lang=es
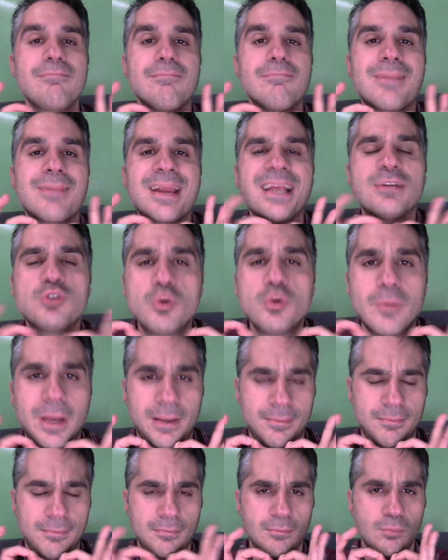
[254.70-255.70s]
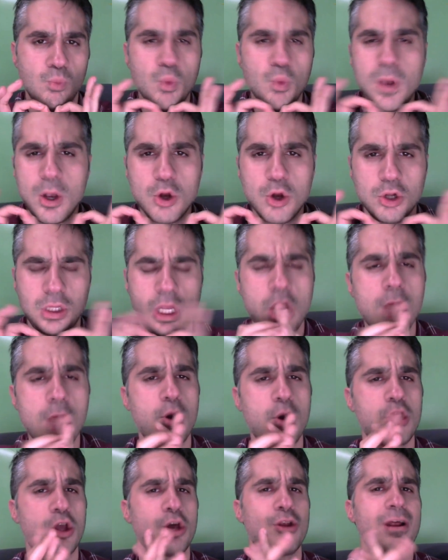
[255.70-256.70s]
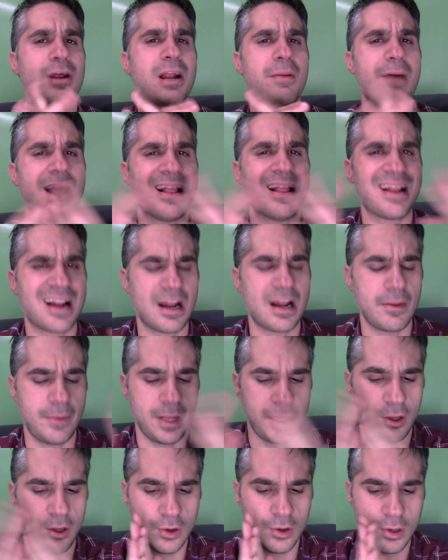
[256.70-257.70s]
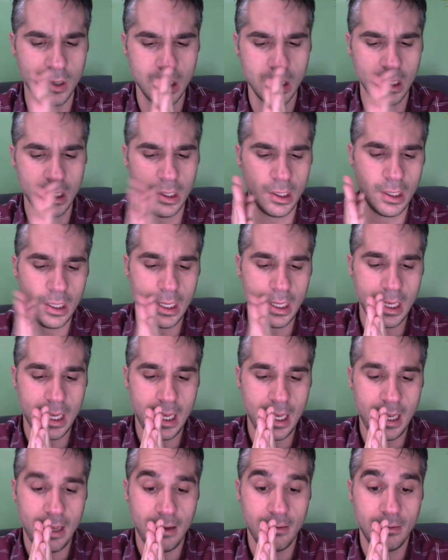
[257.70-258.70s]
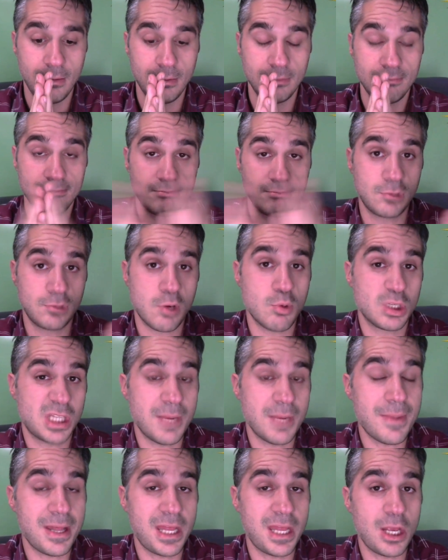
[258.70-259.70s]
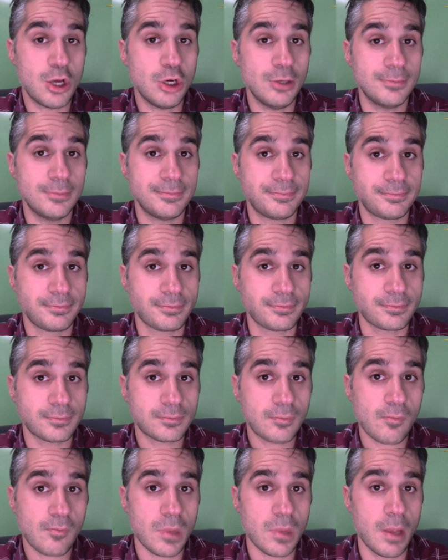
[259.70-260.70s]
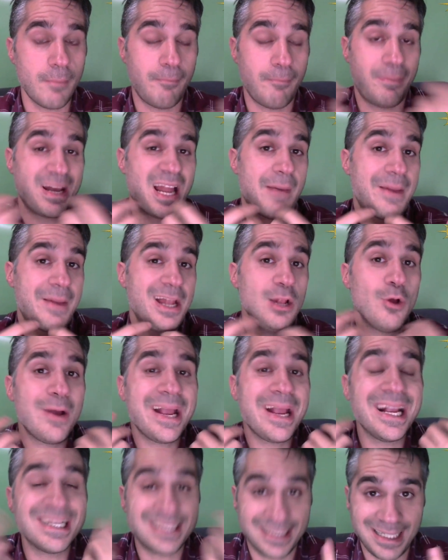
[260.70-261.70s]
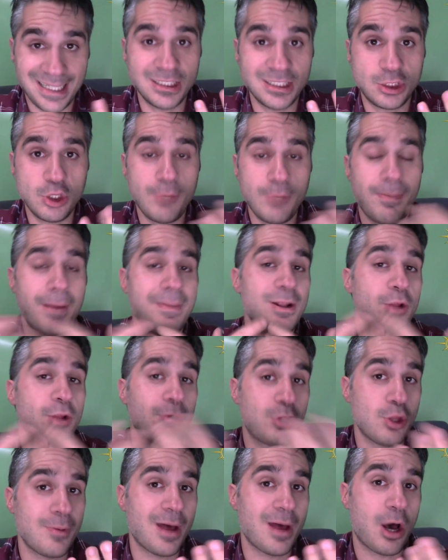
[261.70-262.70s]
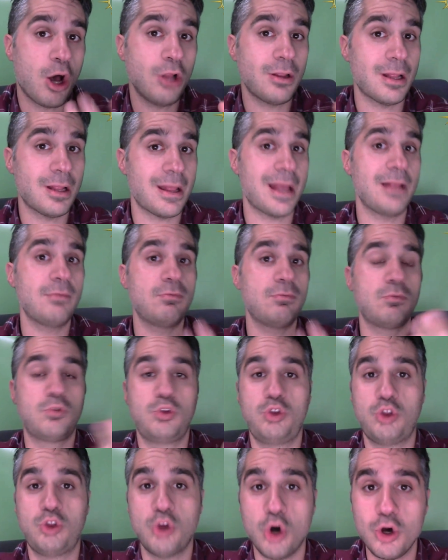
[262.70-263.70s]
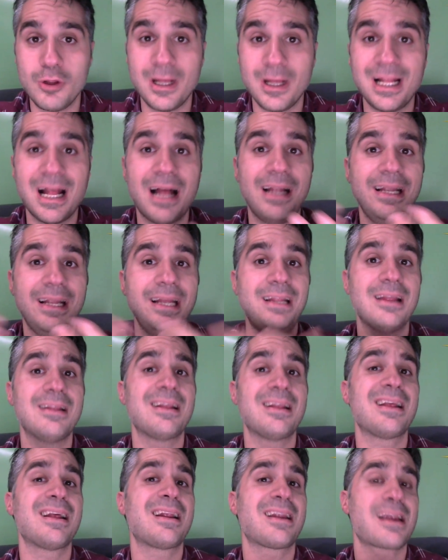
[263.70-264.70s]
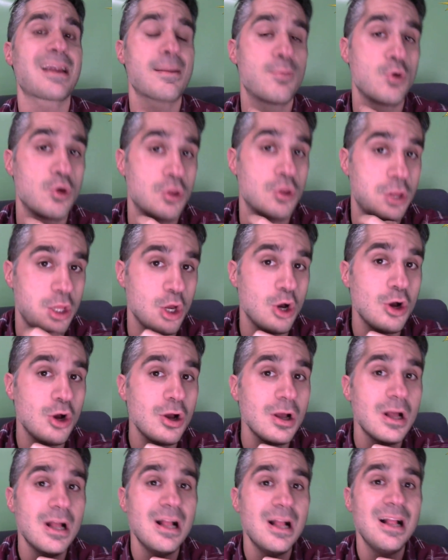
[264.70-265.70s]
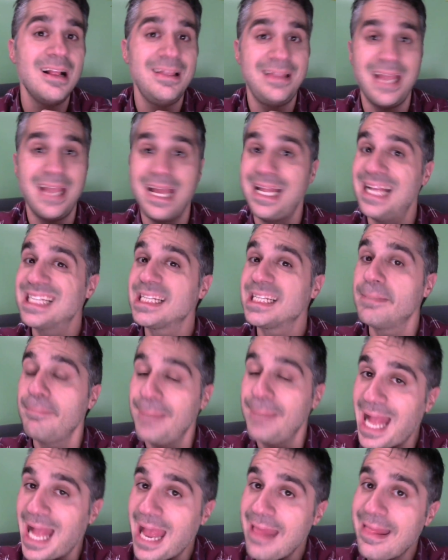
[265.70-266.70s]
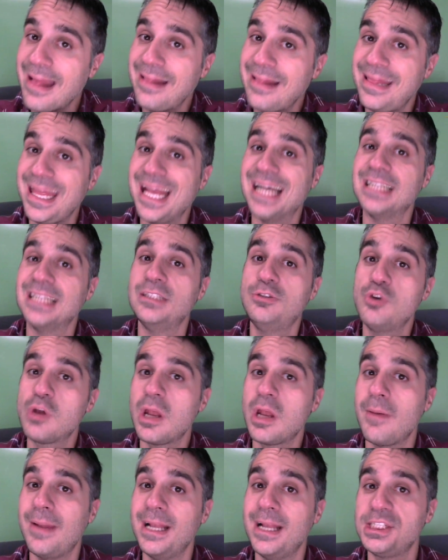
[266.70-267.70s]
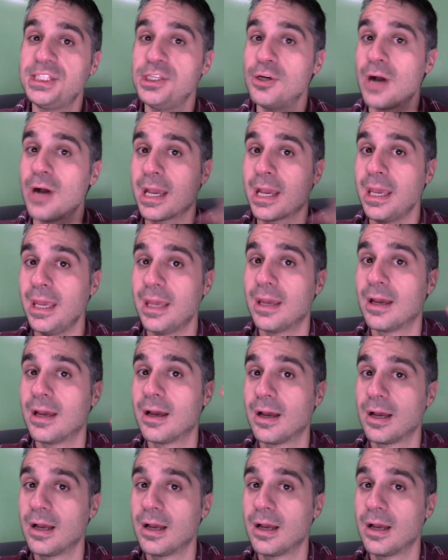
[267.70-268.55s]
resumen, muy cortico porque no quiero alargar el vídeo. Como siempre digo, para verlo en extenso y para verlo todo mejor, tenéis toda la lista de reproducción de Let's Play de Tianju revelation aquí.